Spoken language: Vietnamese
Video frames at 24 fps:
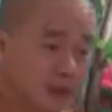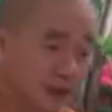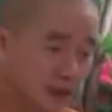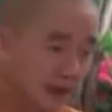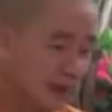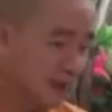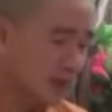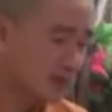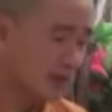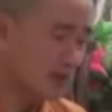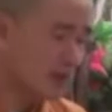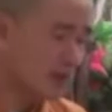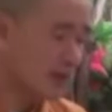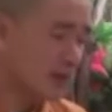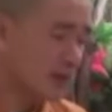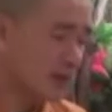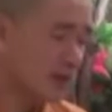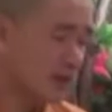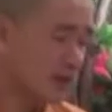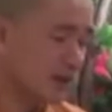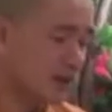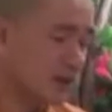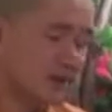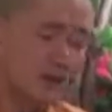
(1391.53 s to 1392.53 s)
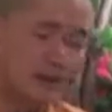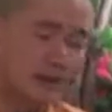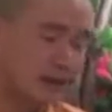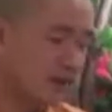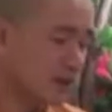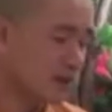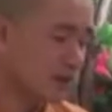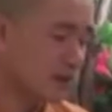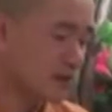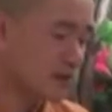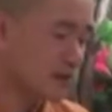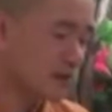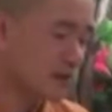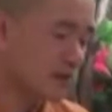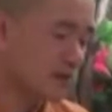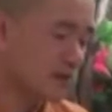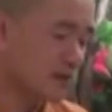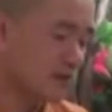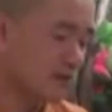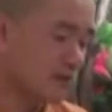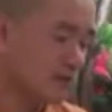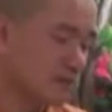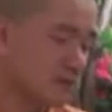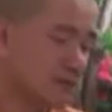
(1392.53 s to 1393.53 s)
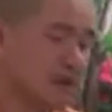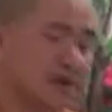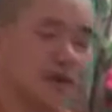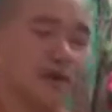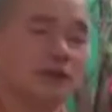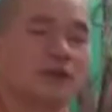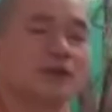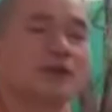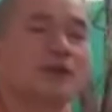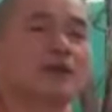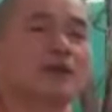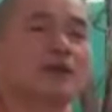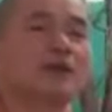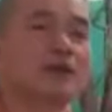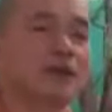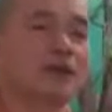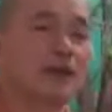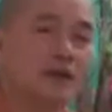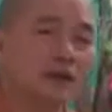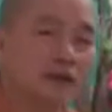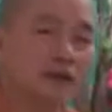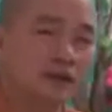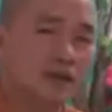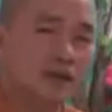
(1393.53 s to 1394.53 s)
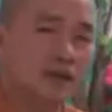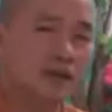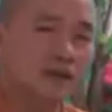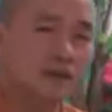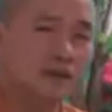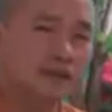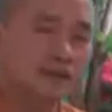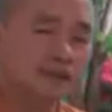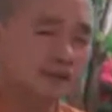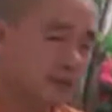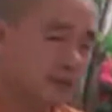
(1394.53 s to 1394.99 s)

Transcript: Cho nên từ cái chỗ đó thôi, mình hiểu cái ý nghĩa vậy thôi.